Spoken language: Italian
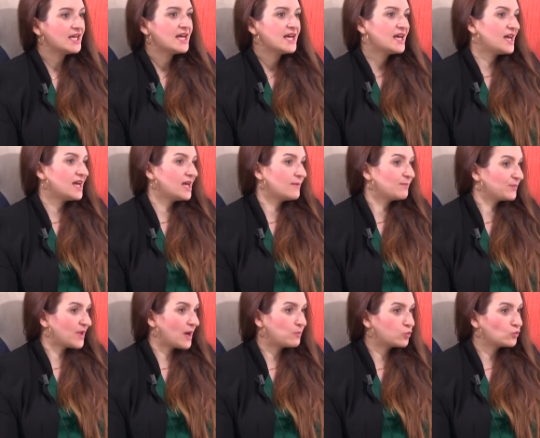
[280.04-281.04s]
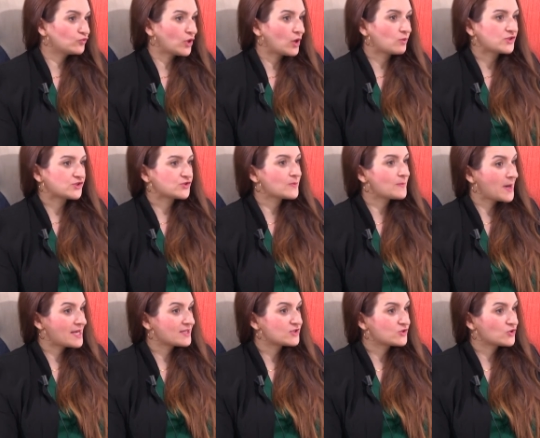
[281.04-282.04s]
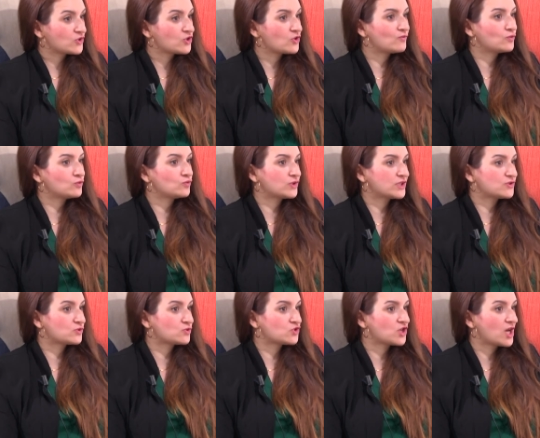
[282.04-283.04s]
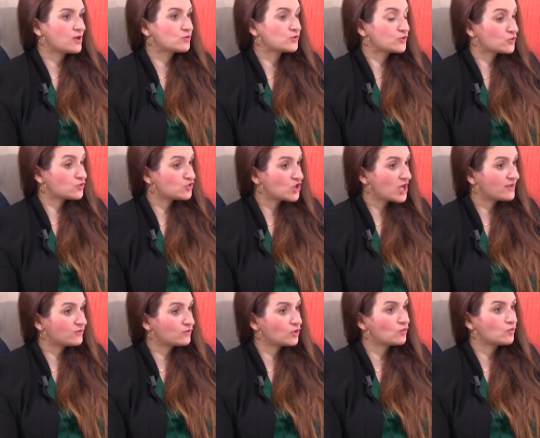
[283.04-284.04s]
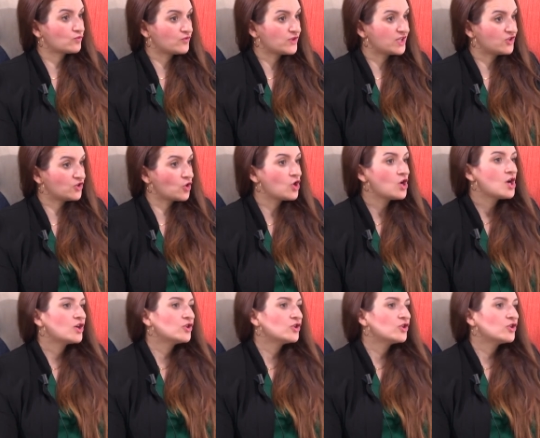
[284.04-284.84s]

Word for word: E, ehm, appunto a questo pezzo io ho voluto associare un soggetto e un video